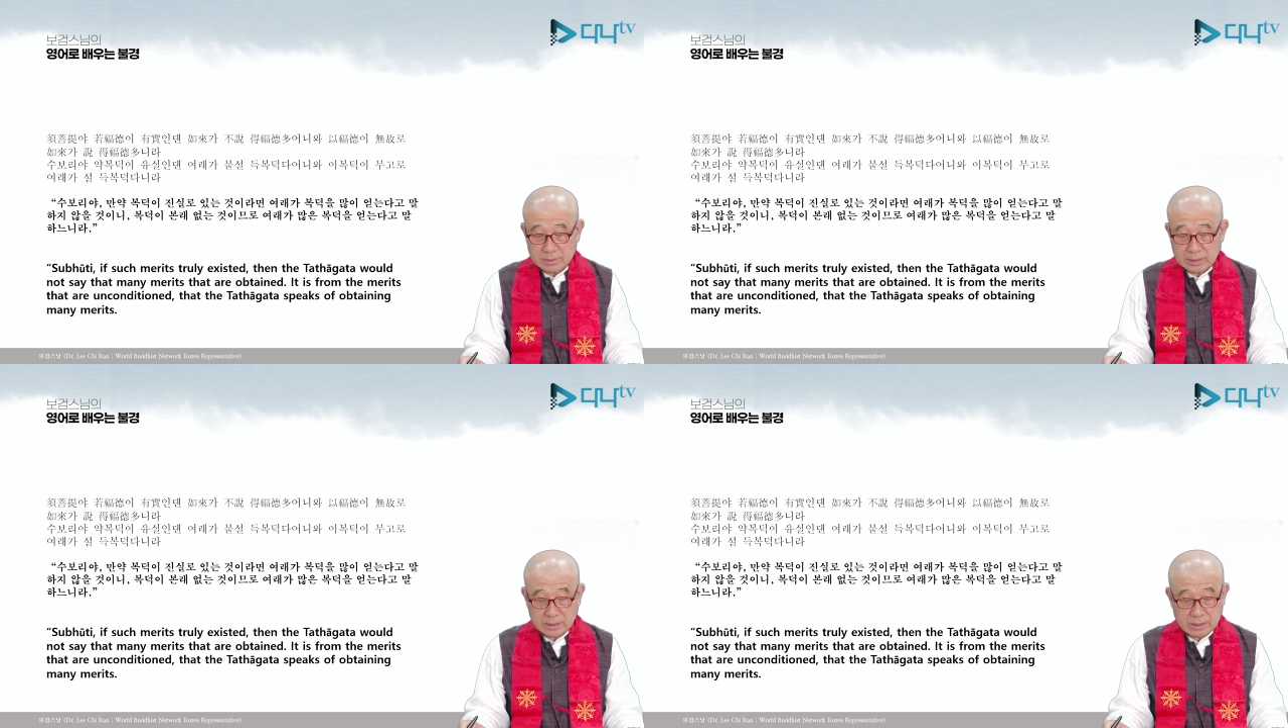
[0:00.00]

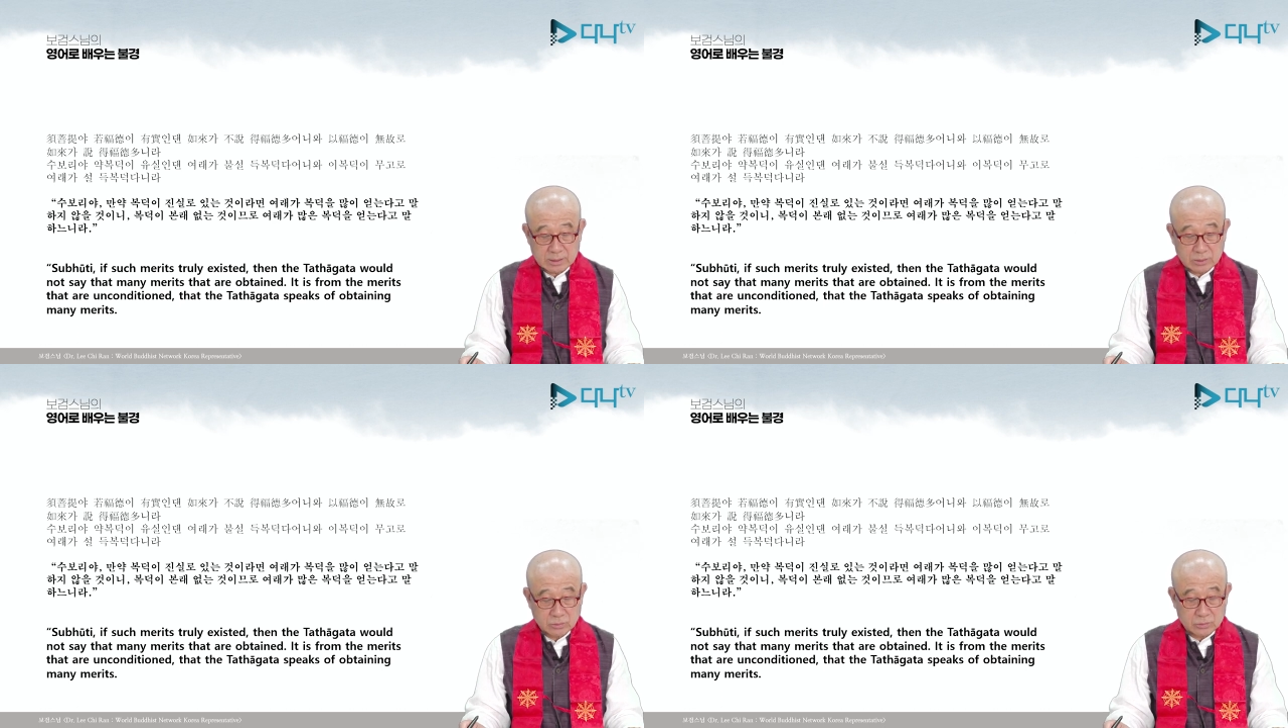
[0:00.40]

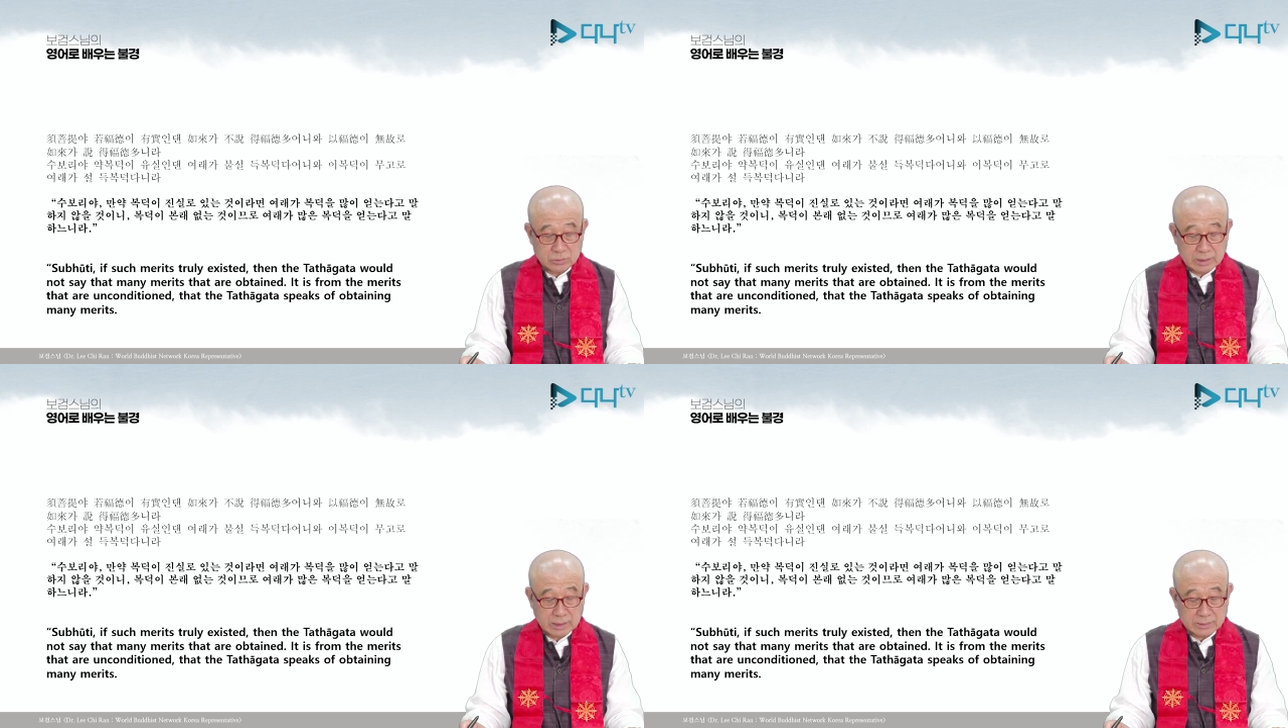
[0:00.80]
Tathagata would
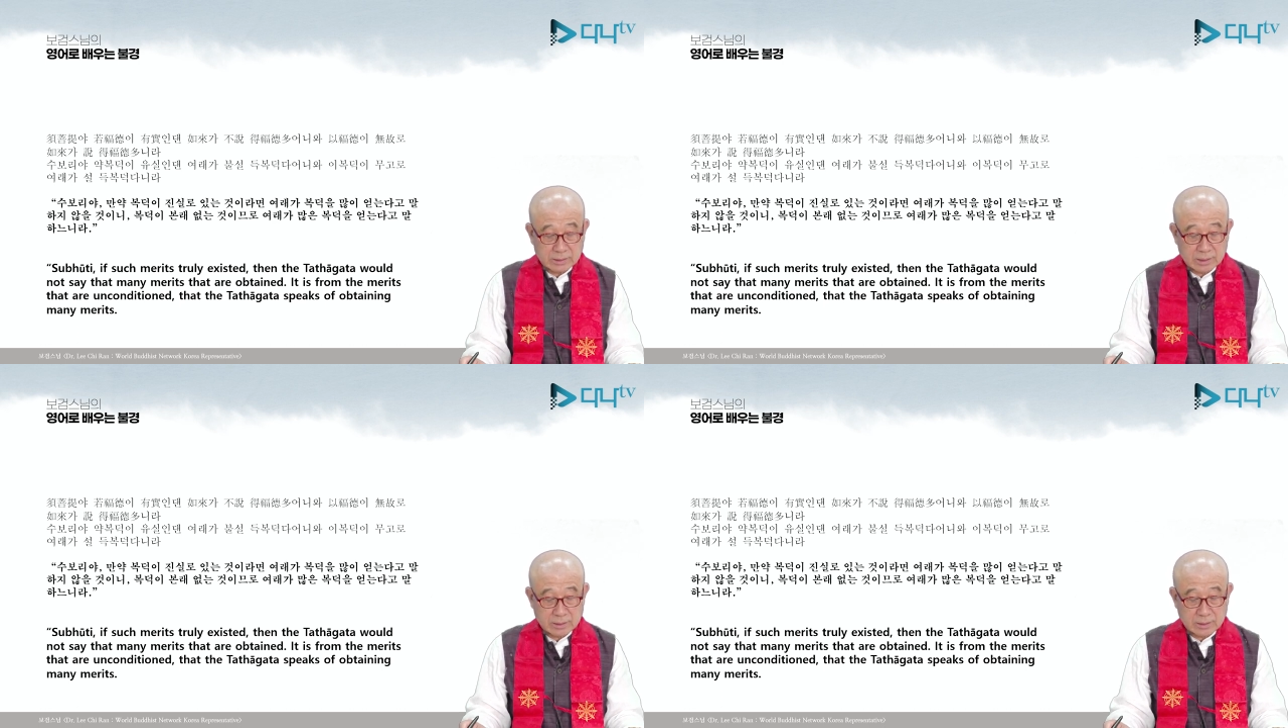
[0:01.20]
not
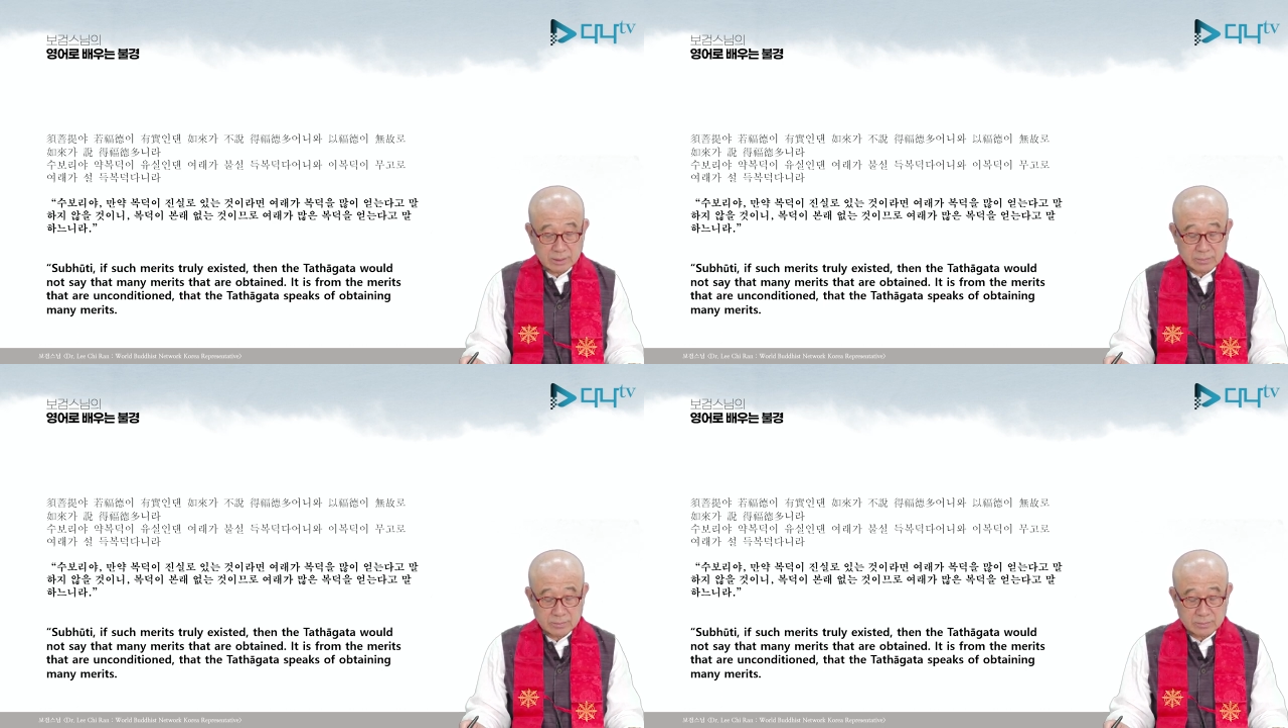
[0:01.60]
say that